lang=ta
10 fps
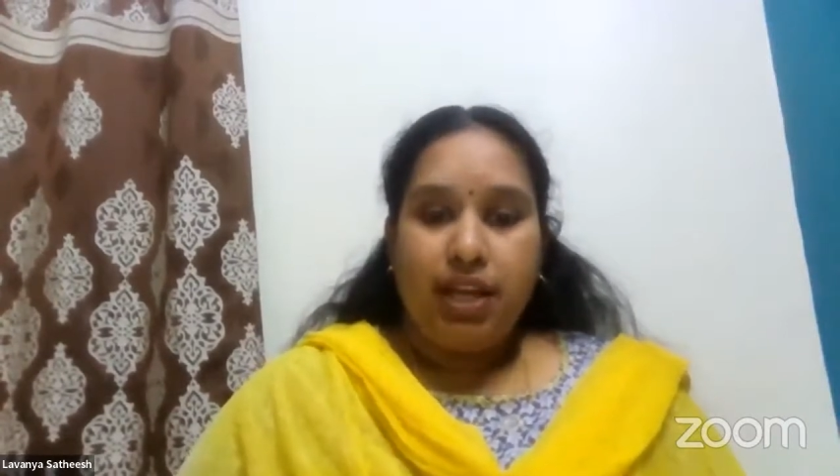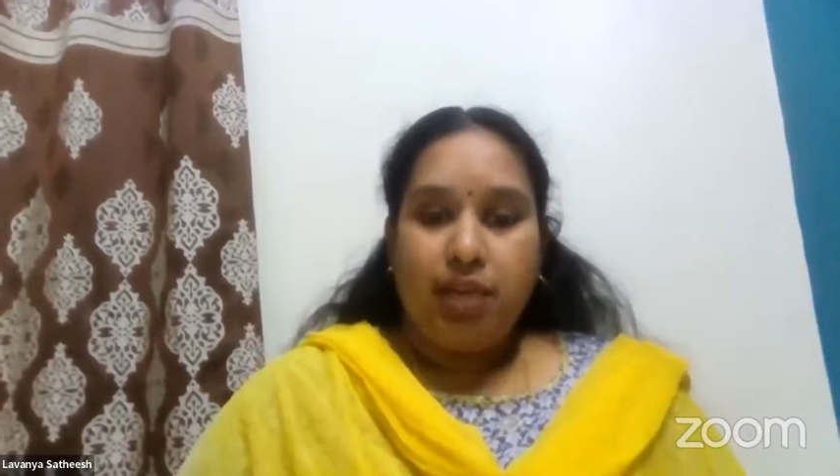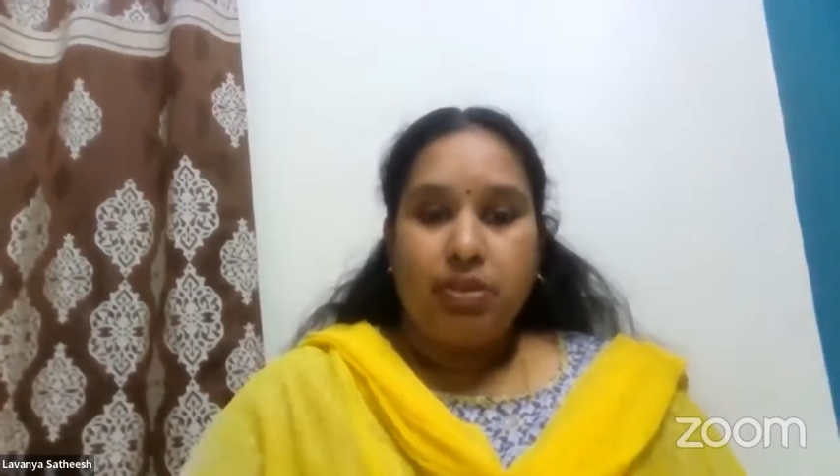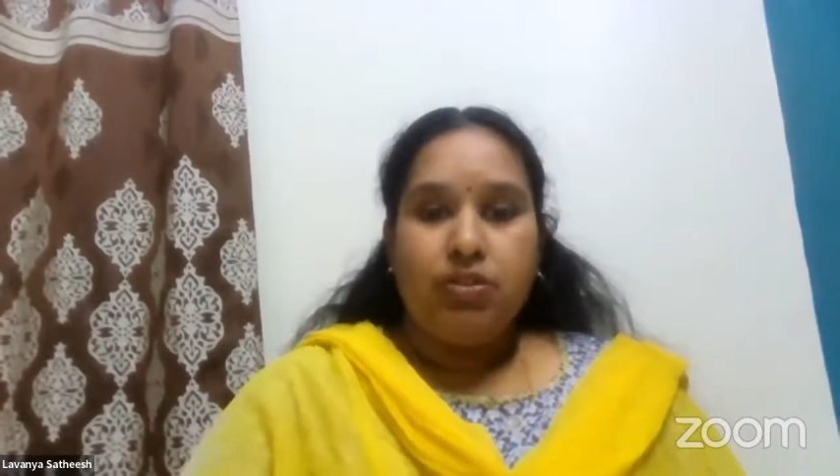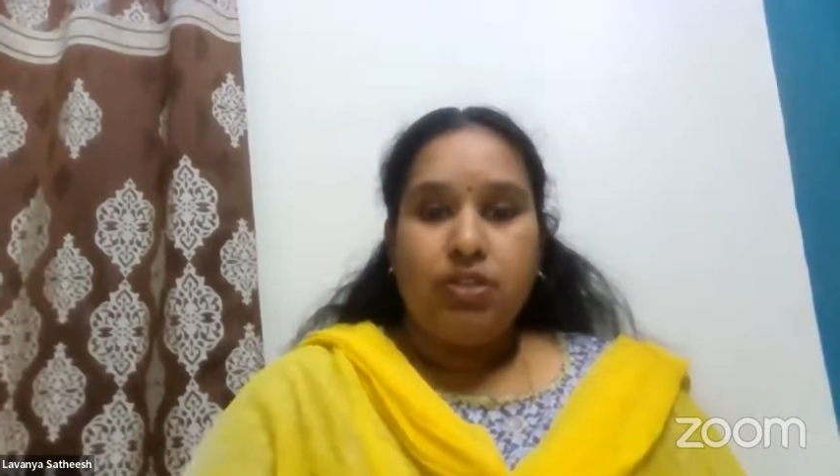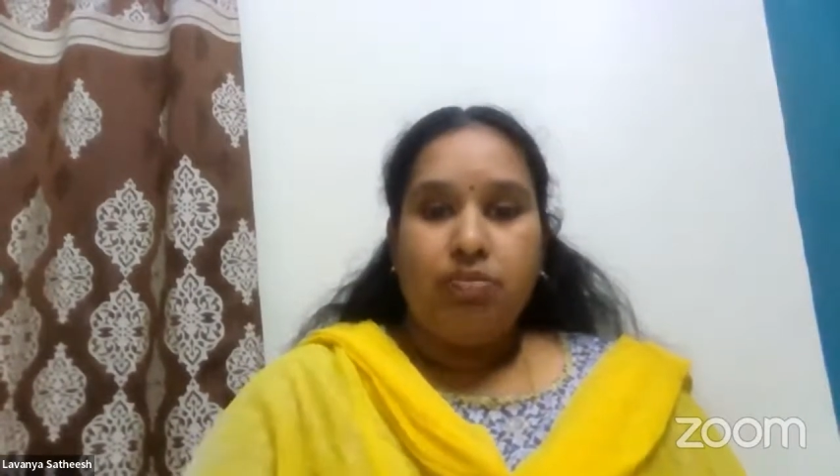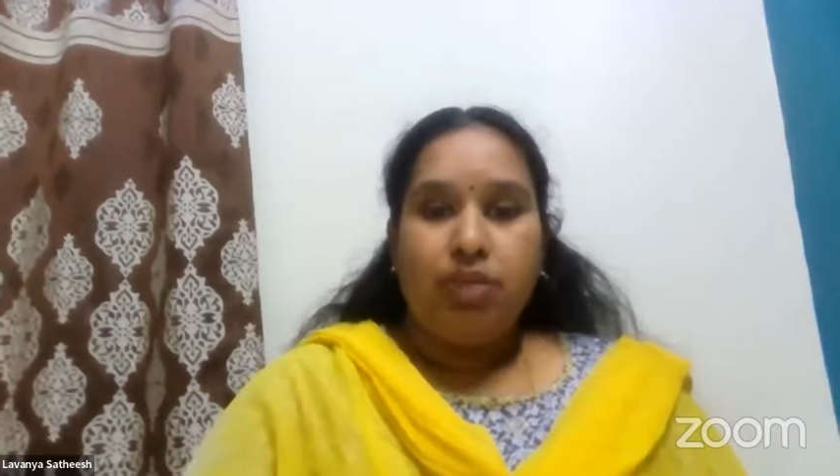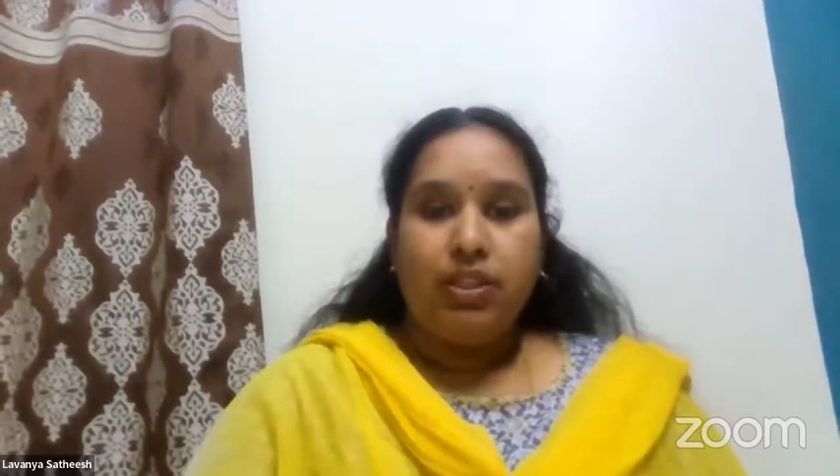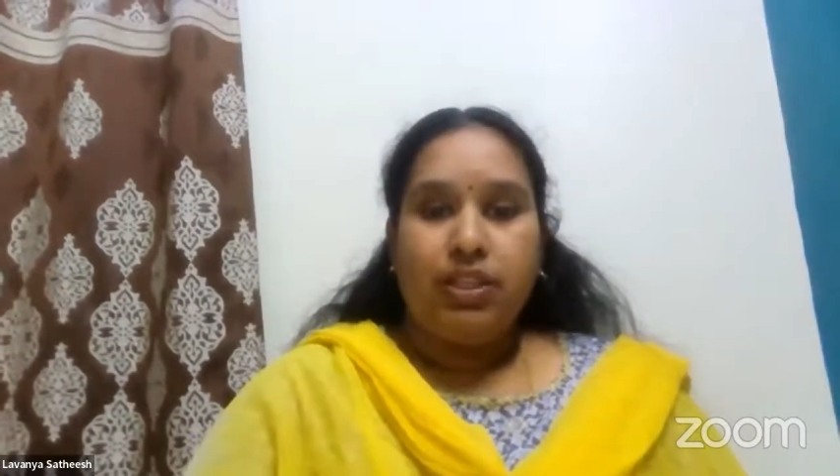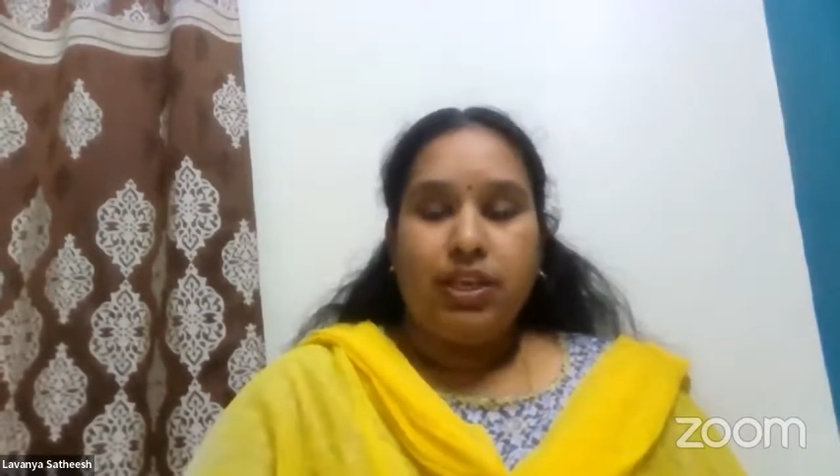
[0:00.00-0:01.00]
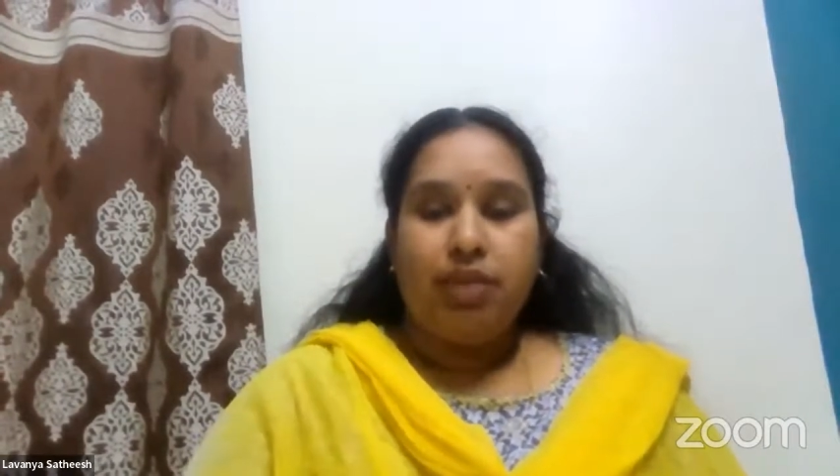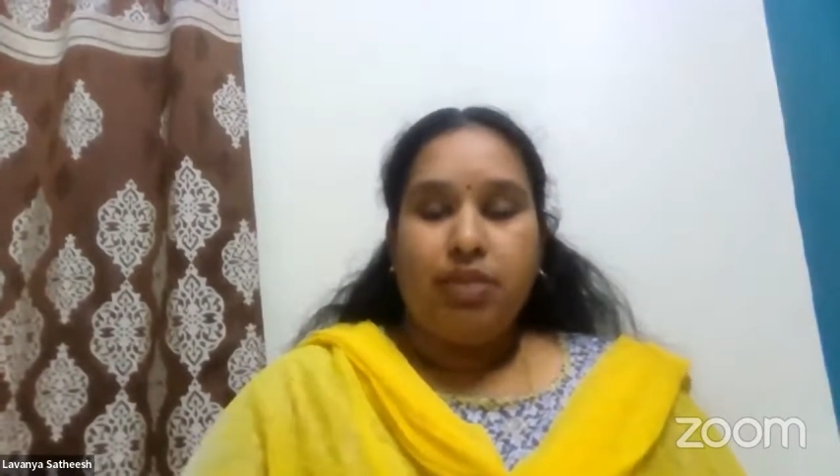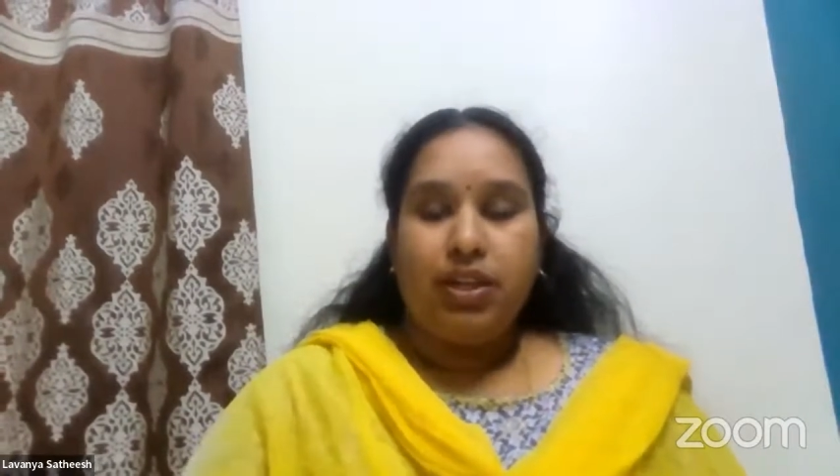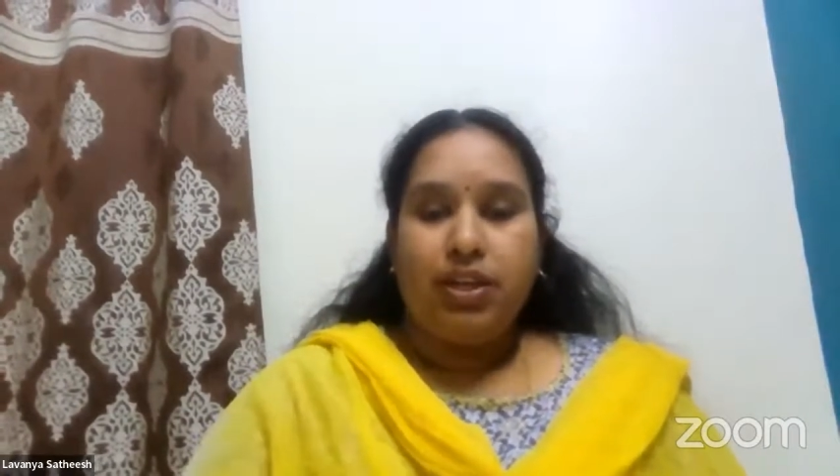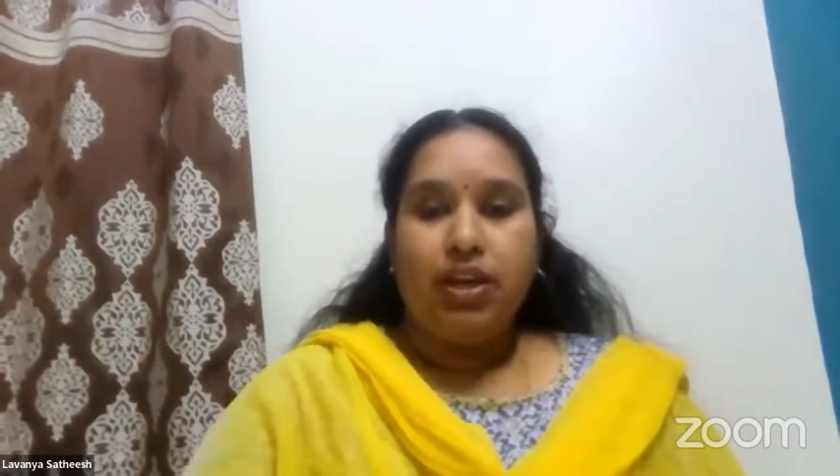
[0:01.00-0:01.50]
அப்படின்னு சொல்லி பாத்தீங்க
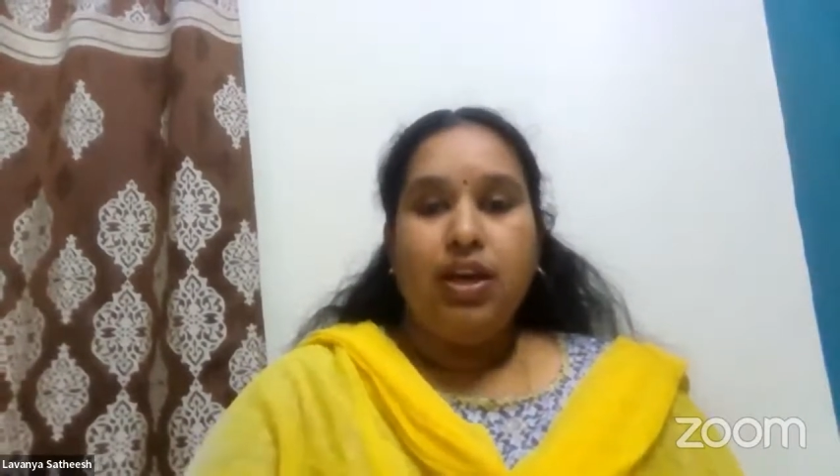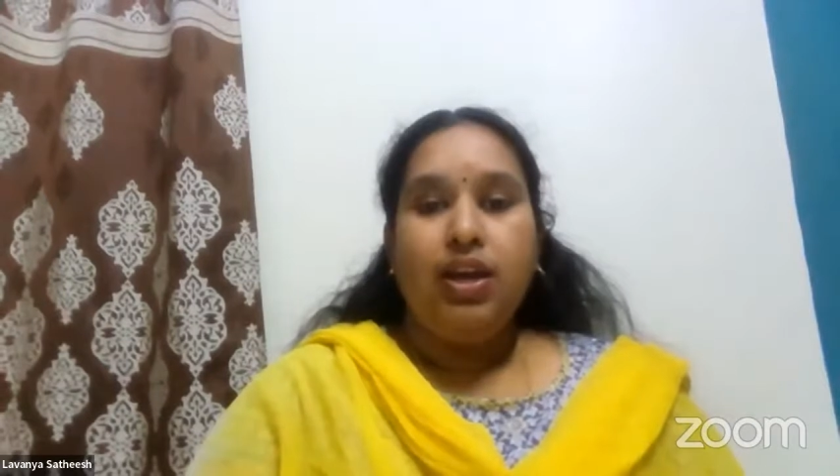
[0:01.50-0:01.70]
அப்படின்னா